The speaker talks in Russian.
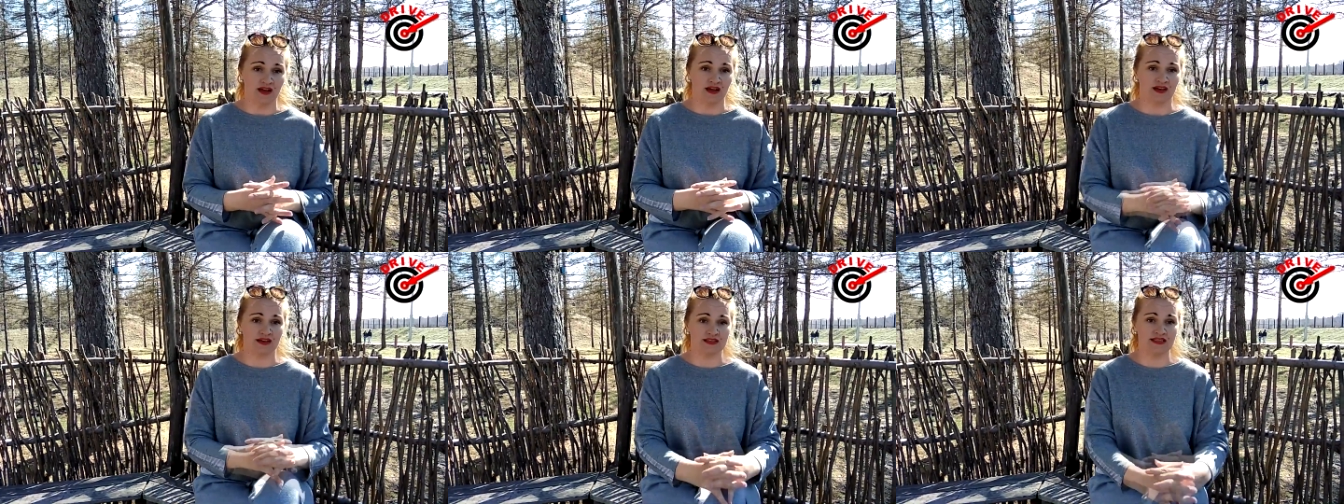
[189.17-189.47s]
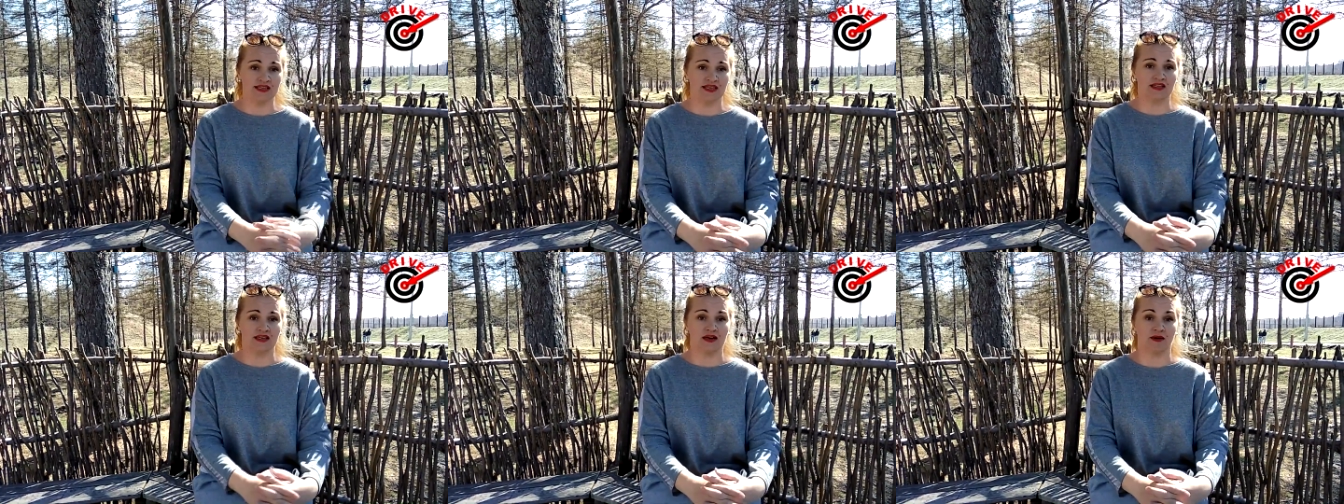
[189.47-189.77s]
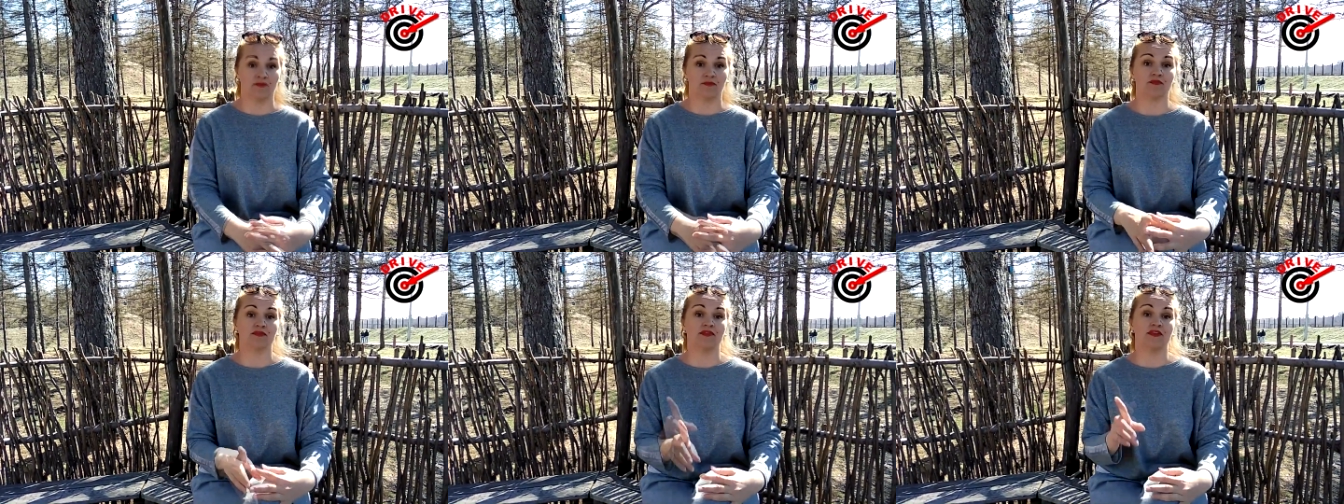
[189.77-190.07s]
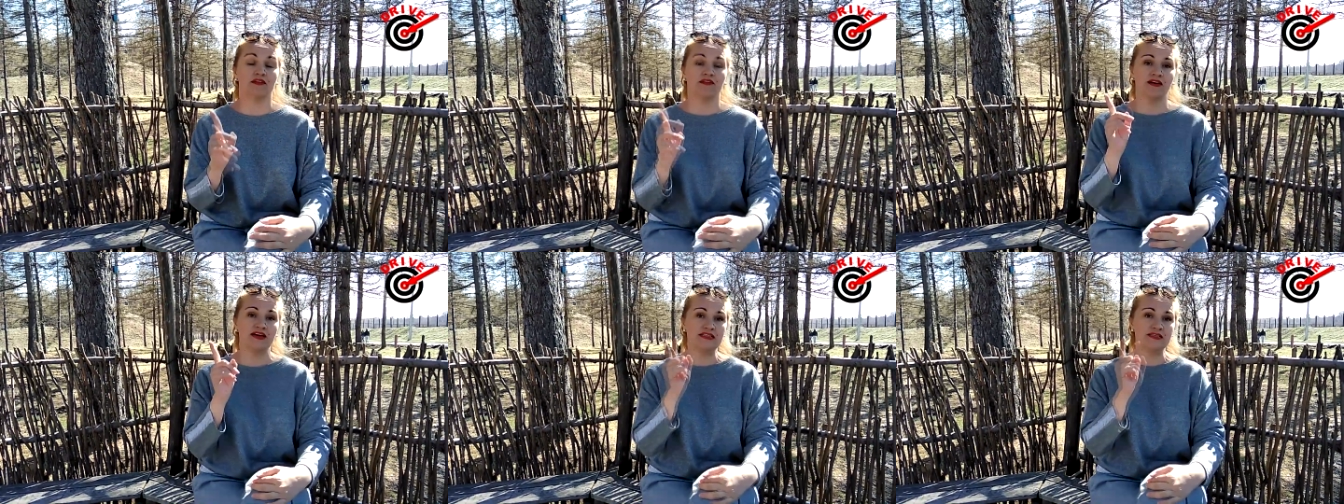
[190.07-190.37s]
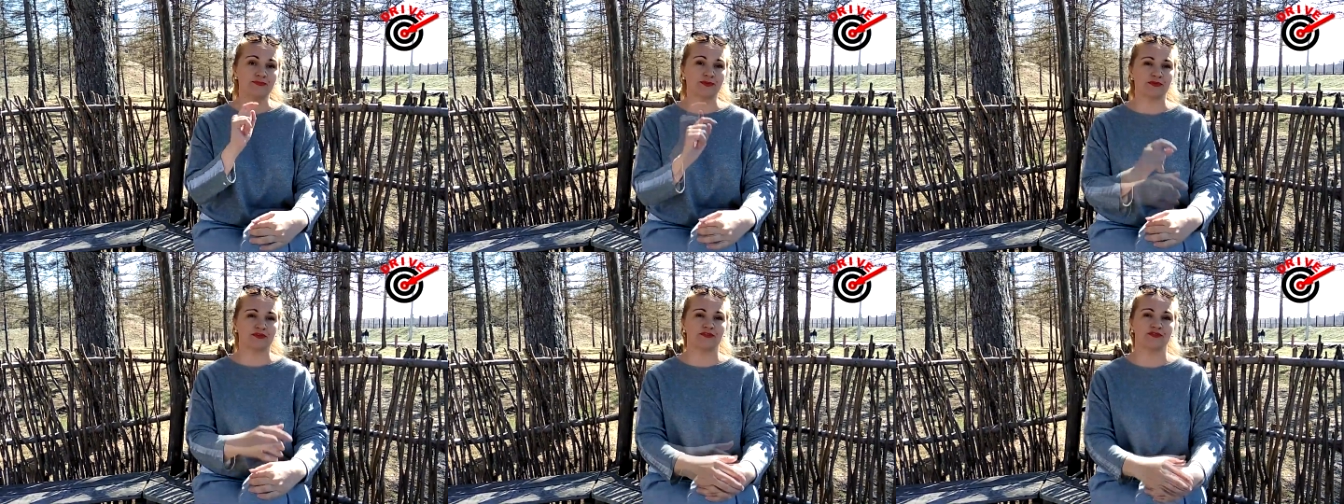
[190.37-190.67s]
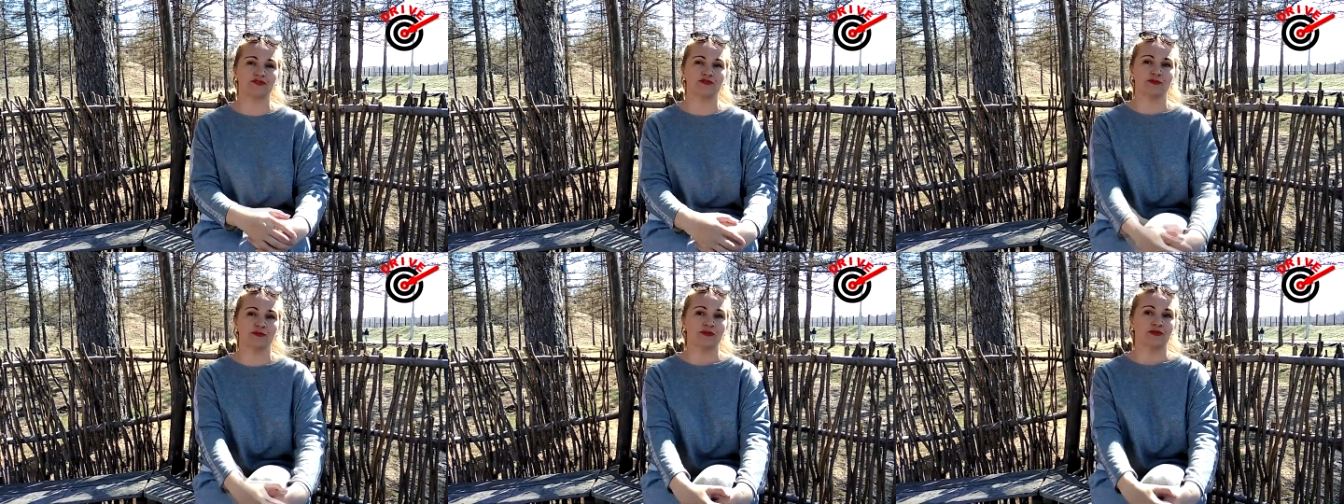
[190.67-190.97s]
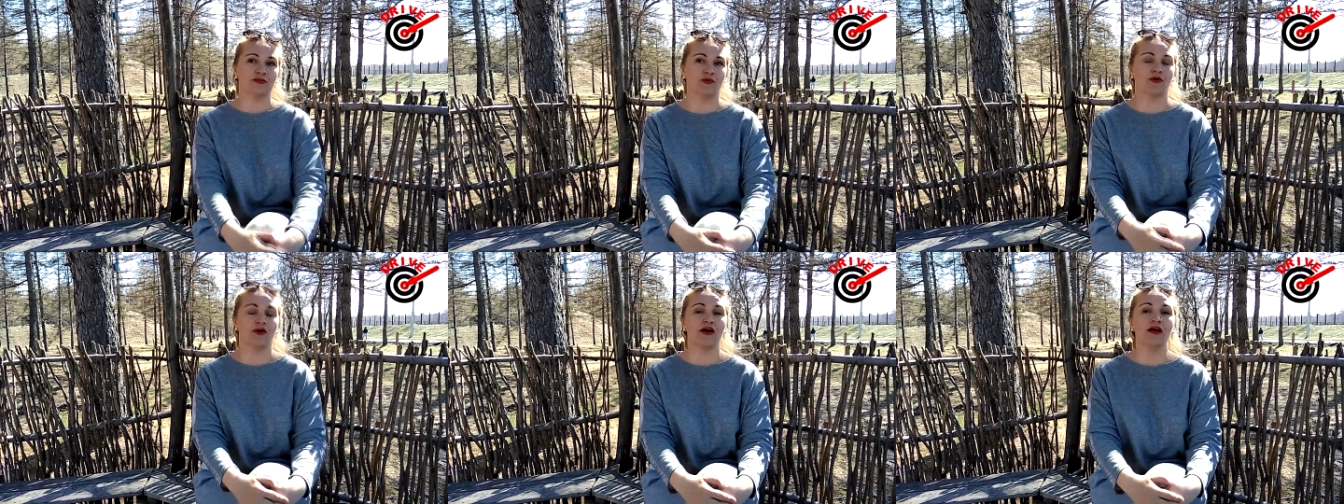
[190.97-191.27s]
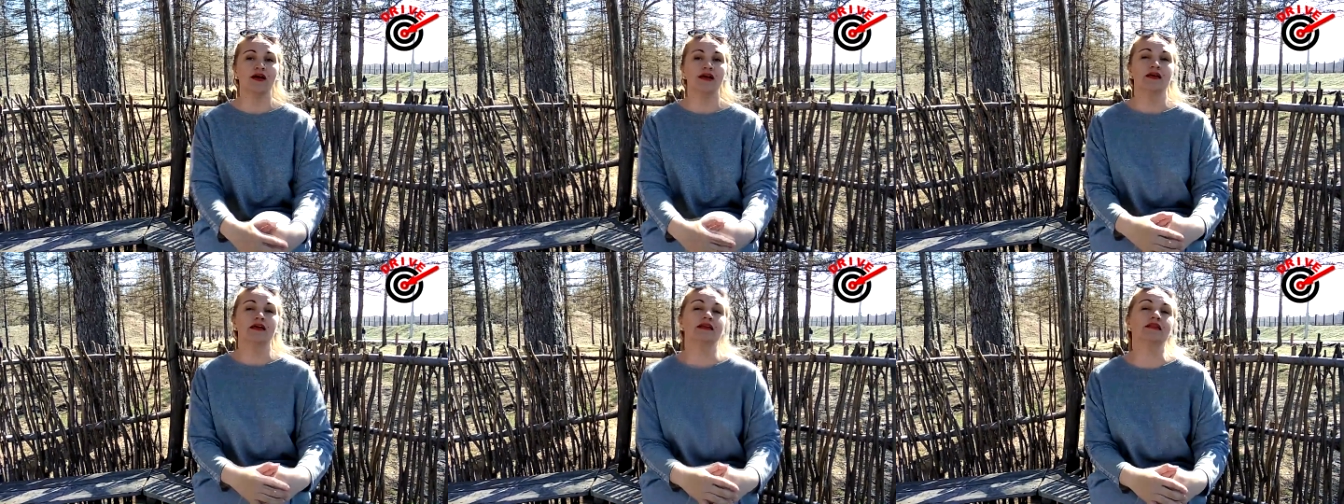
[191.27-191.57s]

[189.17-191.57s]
а, деньгам. Давайте подведем итог.